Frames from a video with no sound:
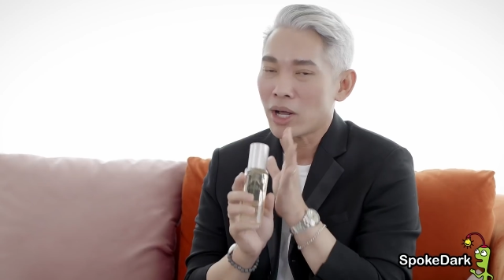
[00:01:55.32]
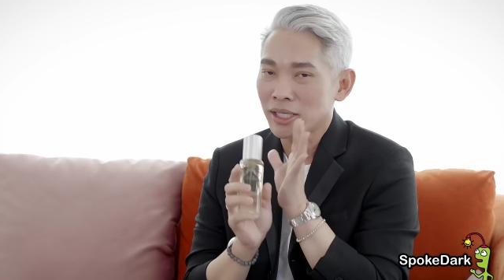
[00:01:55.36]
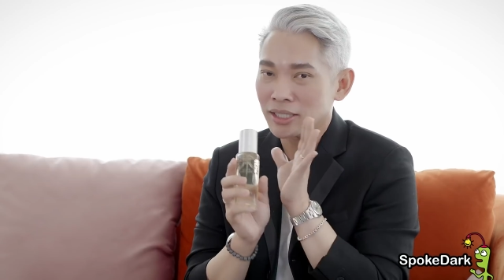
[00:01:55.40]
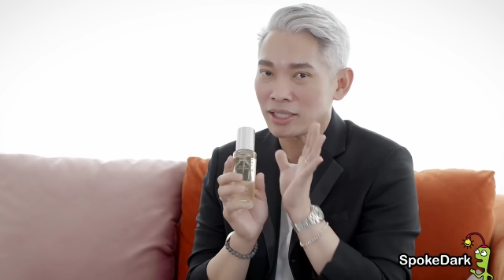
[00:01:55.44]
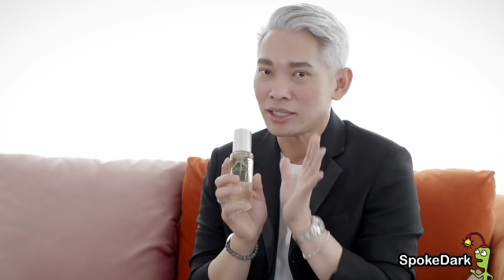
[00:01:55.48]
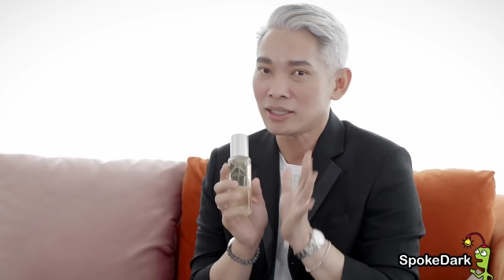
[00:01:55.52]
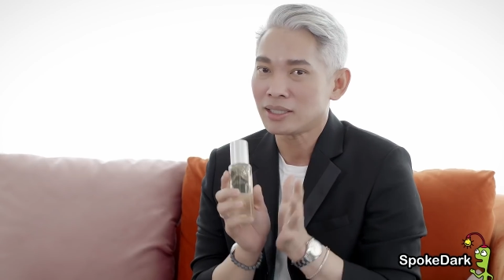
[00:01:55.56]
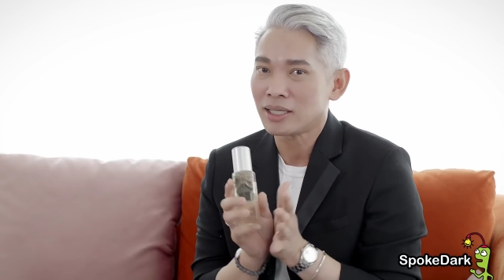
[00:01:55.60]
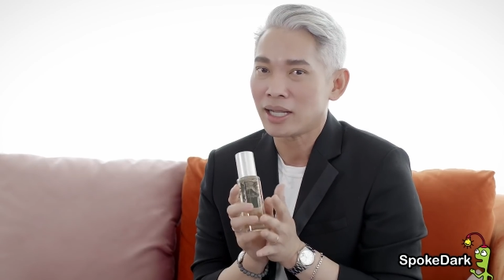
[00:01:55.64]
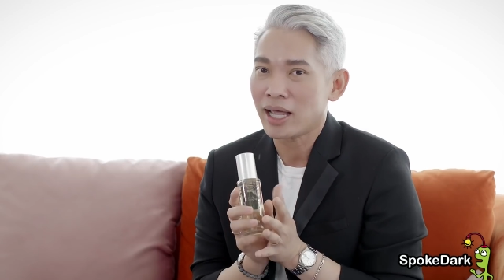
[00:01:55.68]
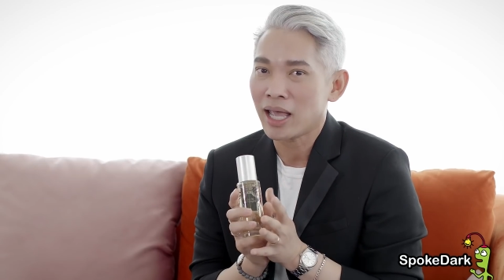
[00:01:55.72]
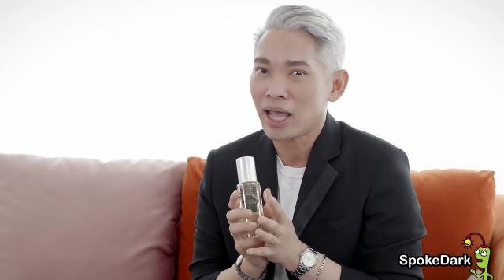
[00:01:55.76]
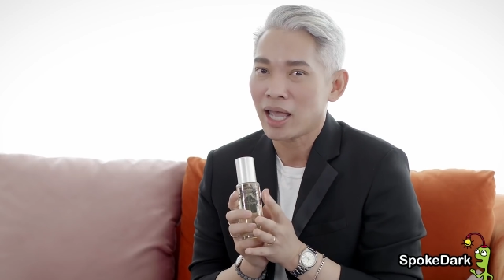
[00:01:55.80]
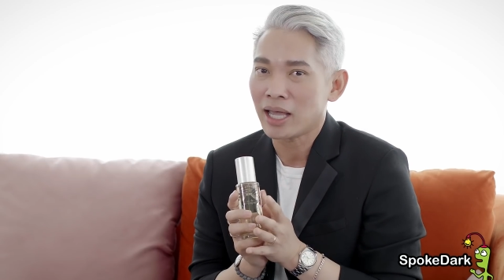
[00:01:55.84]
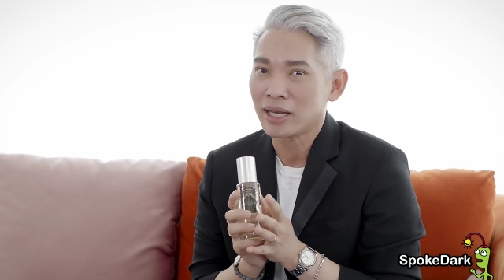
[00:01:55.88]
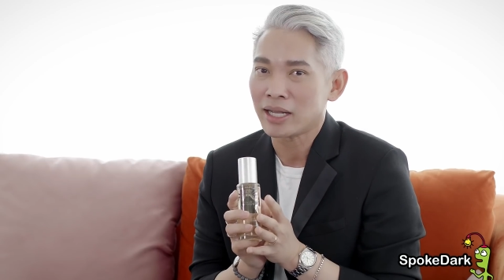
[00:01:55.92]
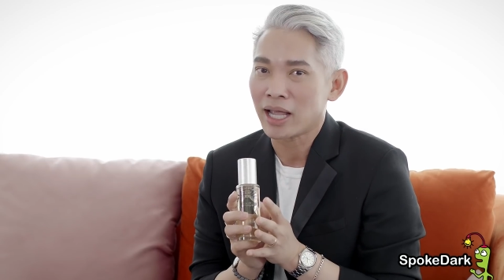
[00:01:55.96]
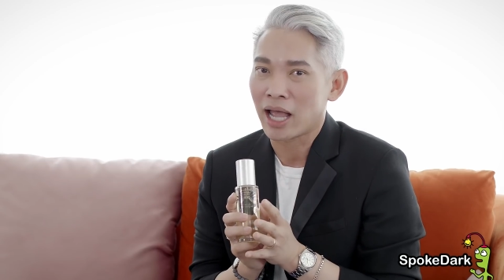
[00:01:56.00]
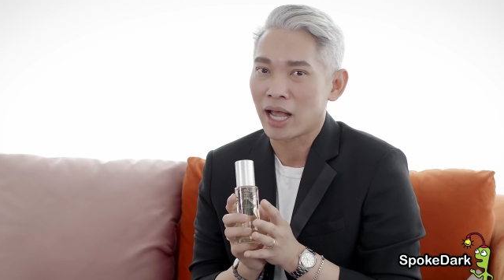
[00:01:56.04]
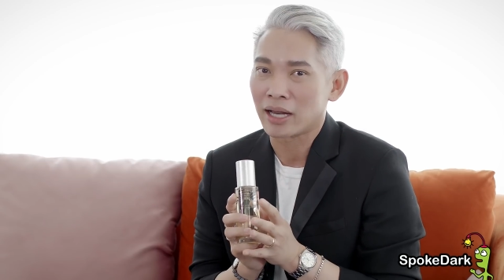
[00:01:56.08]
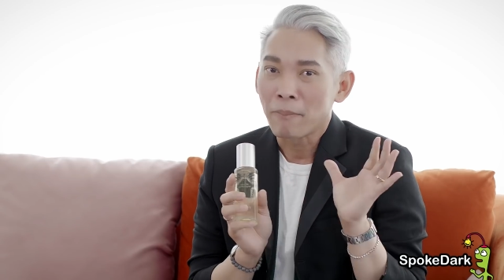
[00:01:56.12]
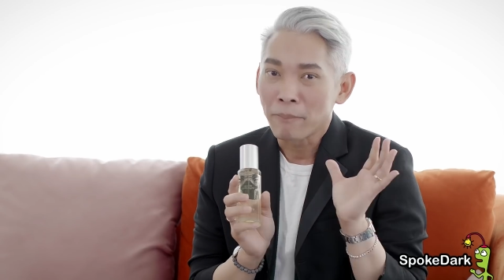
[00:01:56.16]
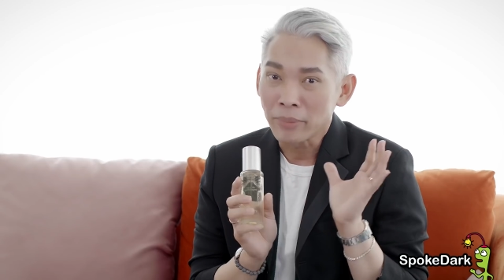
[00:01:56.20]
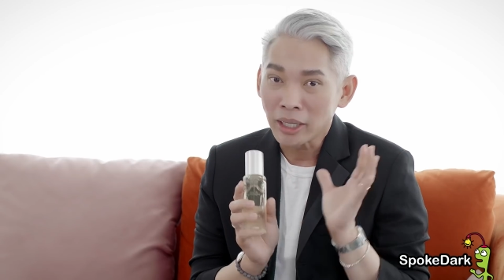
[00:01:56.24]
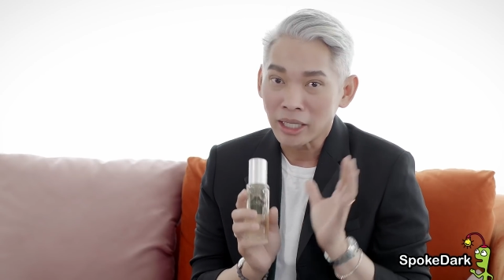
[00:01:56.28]
ว่าซิสเล่
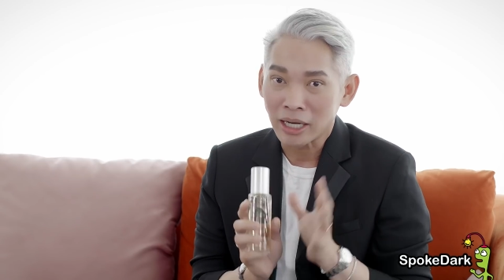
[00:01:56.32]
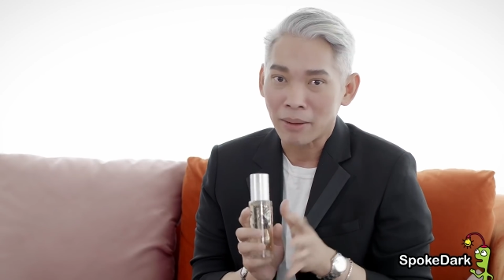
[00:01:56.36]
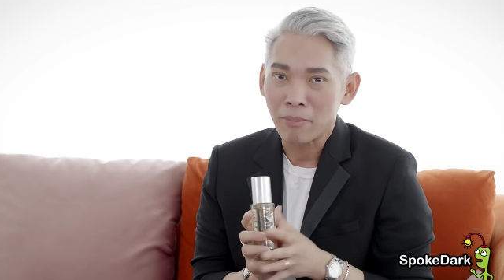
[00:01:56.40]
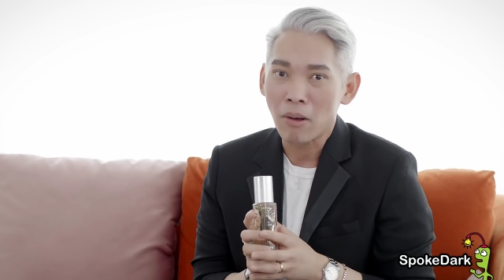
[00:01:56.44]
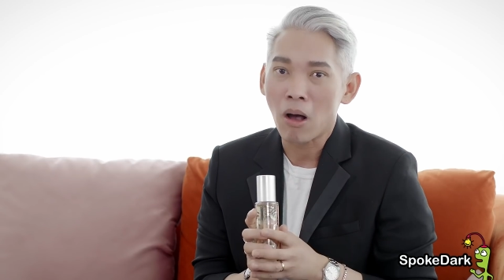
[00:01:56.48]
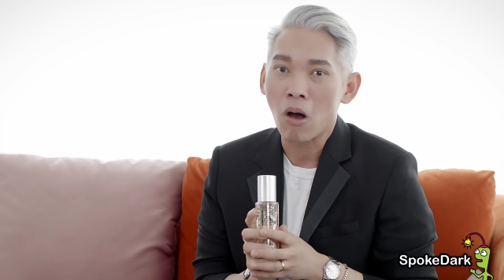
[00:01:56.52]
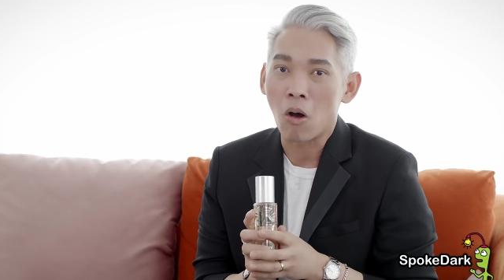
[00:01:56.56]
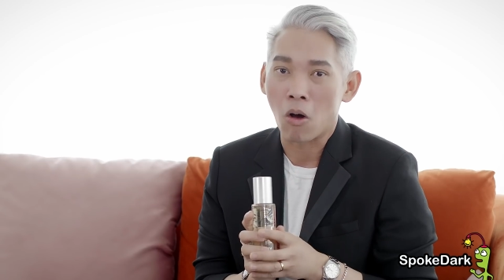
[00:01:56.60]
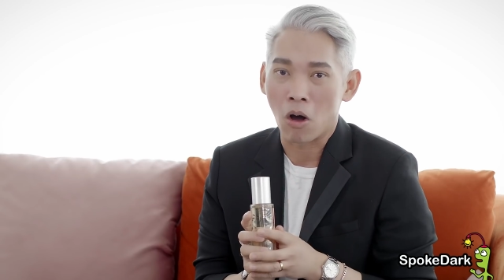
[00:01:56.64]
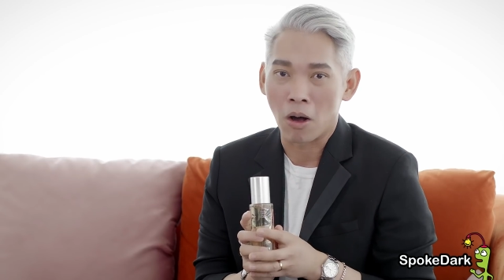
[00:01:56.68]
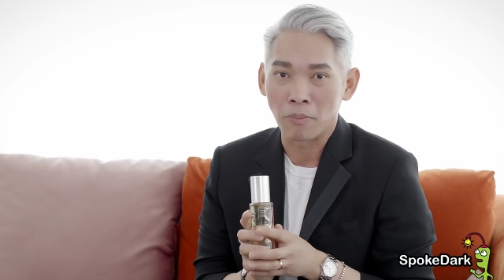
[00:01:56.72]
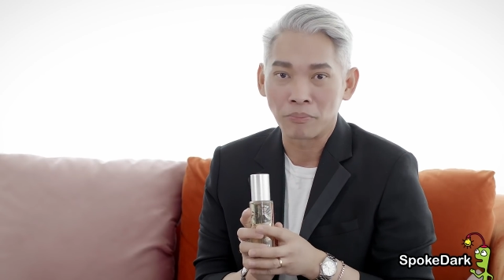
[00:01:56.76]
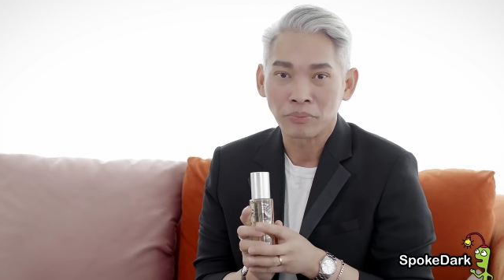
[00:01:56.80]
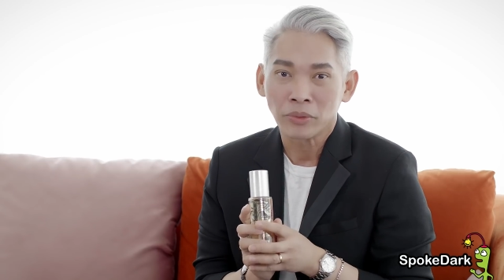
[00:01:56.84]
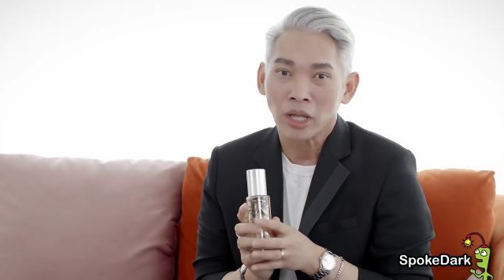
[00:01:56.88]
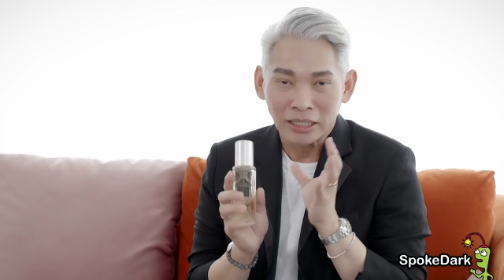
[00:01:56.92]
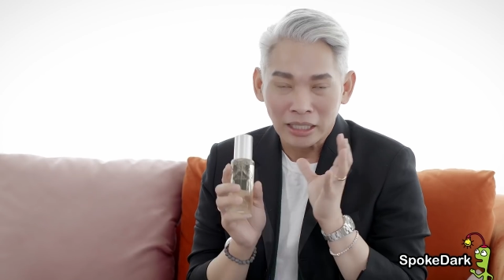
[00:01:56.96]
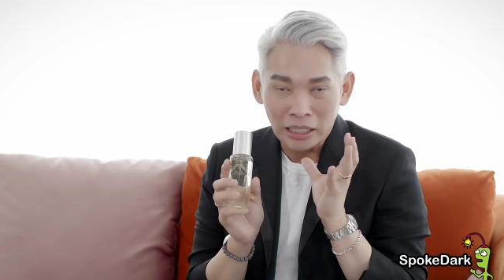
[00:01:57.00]
เนี่ยมีน้ำหอม